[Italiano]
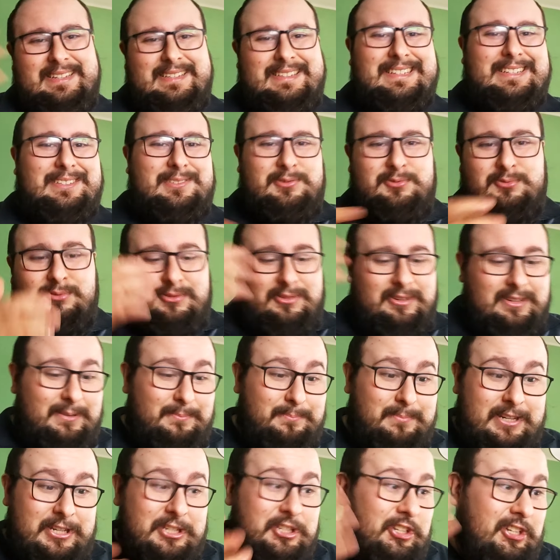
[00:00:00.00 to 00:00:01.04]
il Sassuolo che
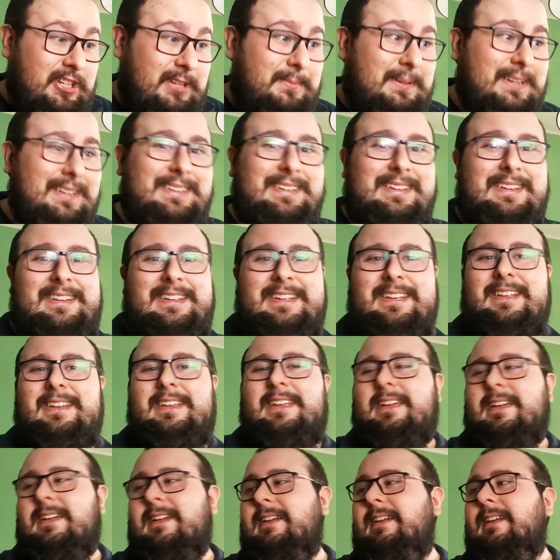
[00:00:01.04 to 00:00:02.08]
magicamente
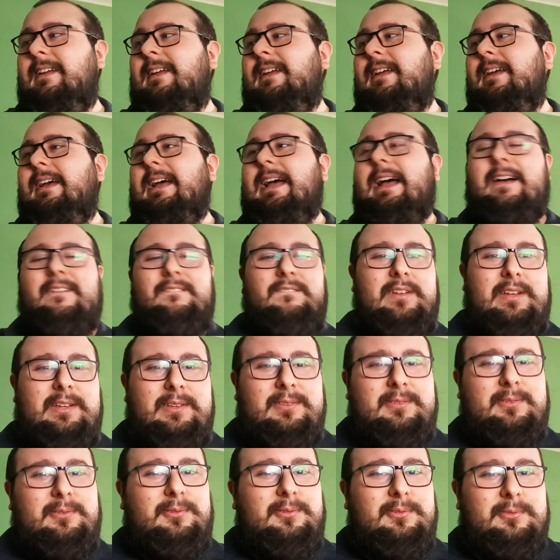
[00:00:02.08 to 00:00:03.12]
ieri ha
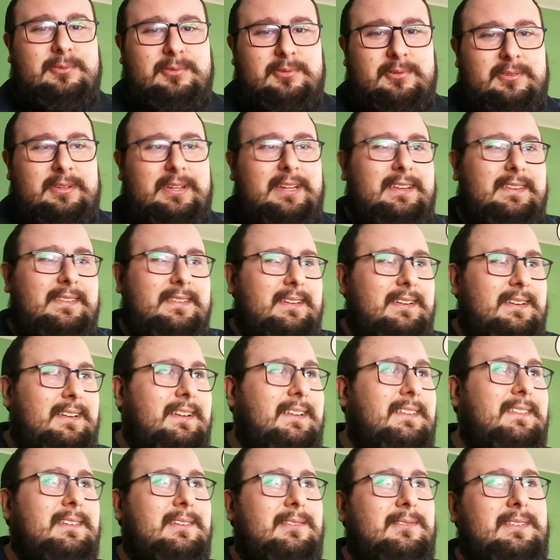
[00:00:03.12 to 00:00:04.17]
vinto contro l'Inter.
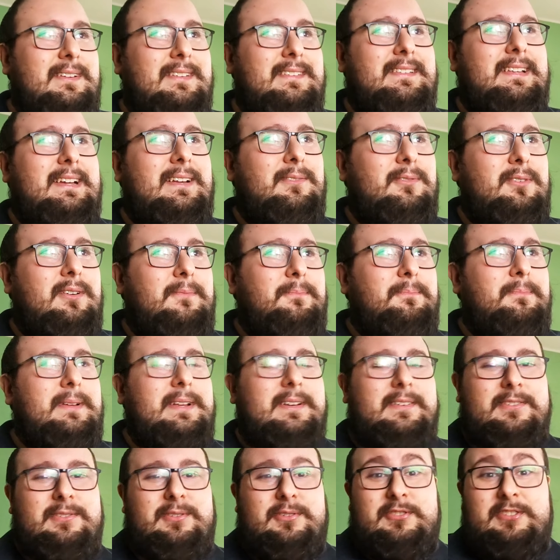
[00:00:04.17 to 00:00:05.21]
L'Inter quest'anno ha
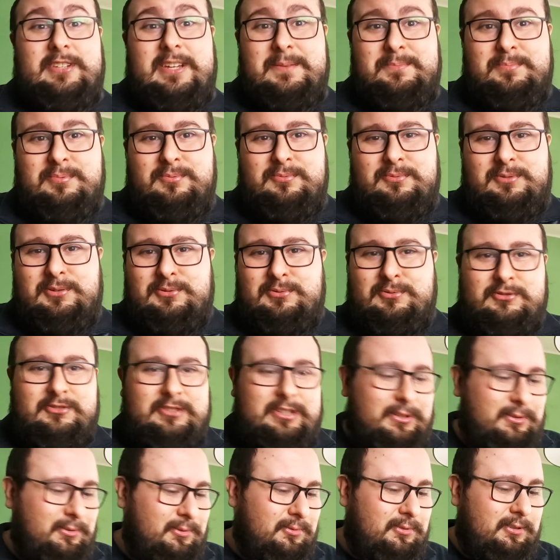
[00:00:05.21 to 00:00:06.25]
perso 6 punti su
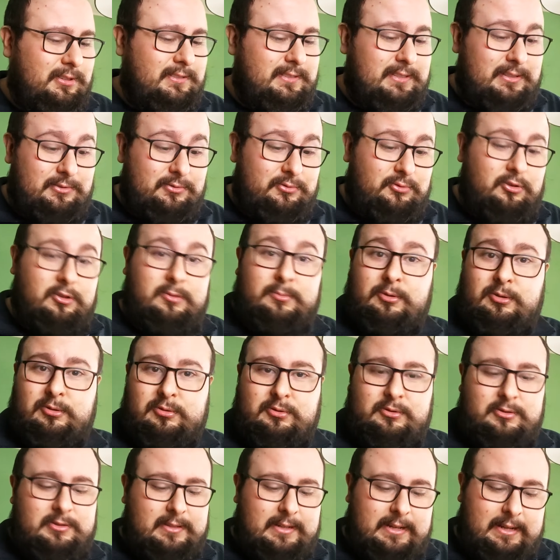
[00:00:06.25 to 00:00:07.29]
6 contro il Sassuolo,
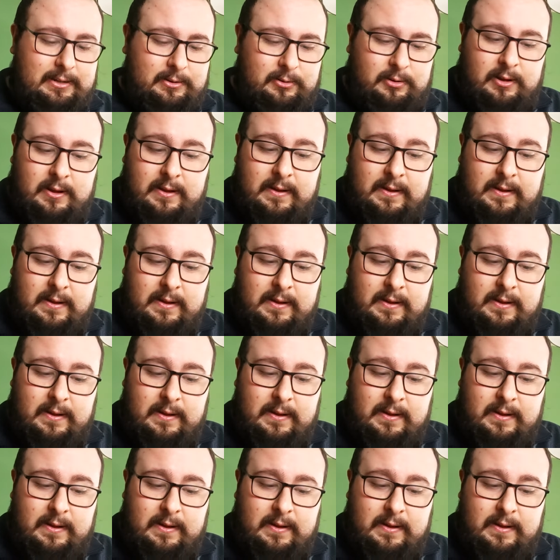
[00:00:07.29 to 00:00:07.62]
molto strano.